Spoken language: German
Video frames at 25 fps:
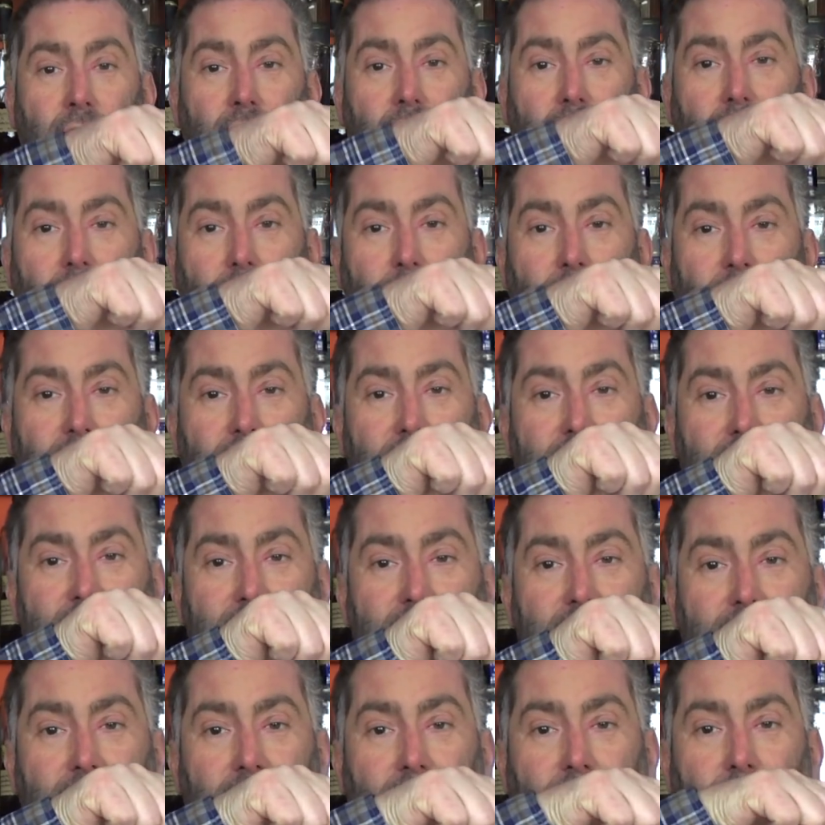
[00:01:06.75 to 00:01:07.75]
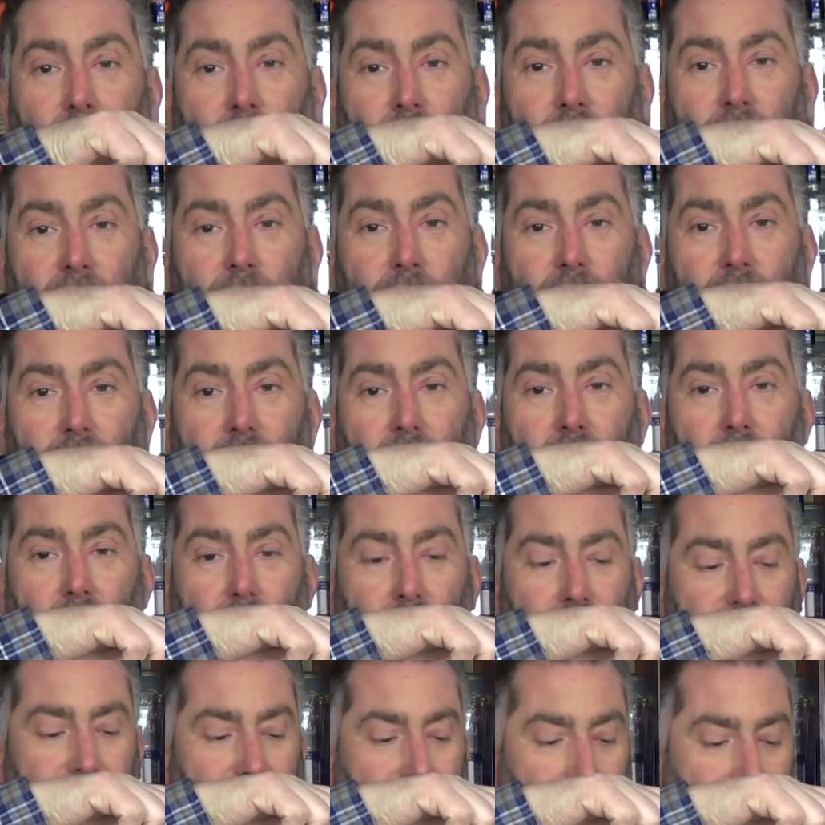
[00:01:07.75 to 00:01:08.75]
kann man das hier wunderbar
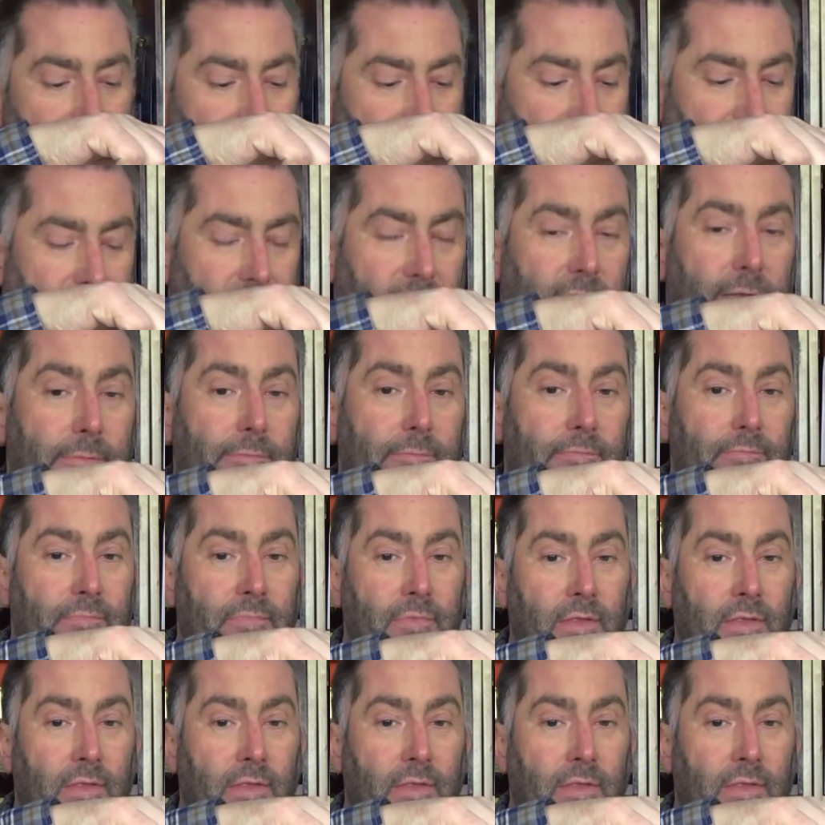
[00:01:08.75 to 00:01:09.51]
auch so sehen.